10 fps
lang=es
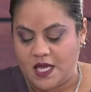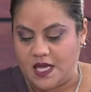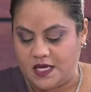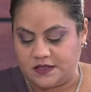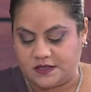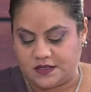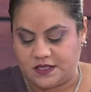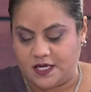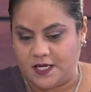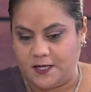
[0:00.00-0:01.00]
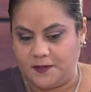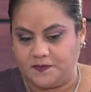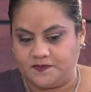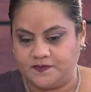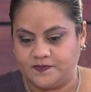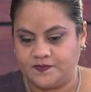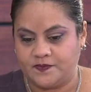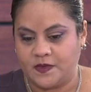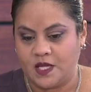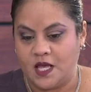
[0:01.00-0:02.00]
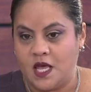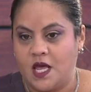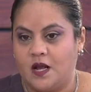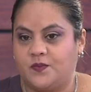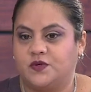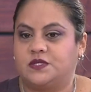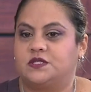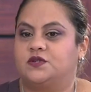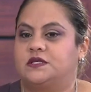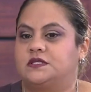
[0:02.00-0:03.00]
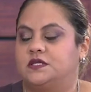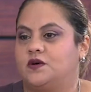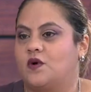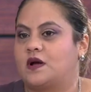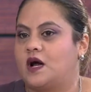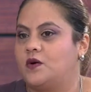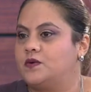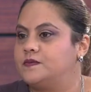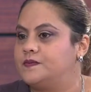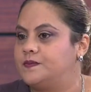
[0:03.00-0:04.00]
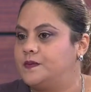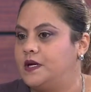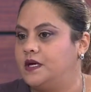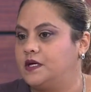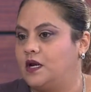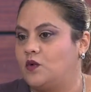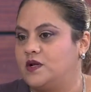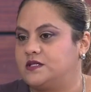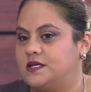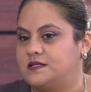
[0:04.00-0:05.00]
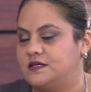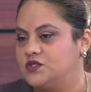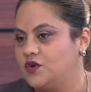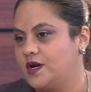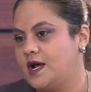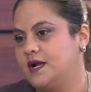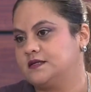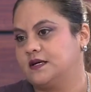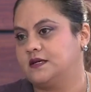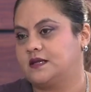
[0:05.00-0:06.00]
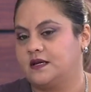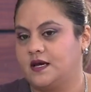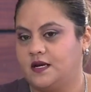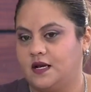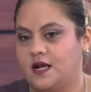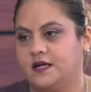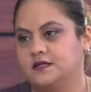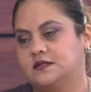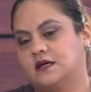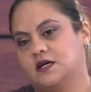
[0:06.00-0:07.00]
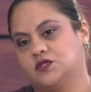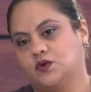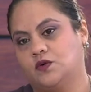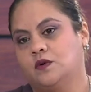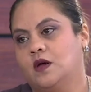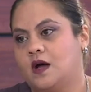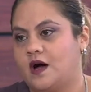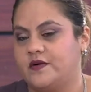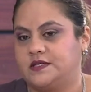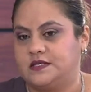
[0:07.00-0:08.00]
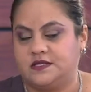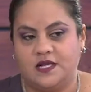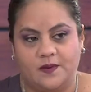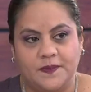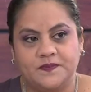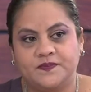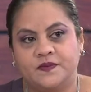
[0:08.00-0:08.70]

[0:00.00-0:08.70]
Este, el proceso que se llevó a cabo, en el cual se le sanciona a la secretaria general, en este caso a Bercy Silva,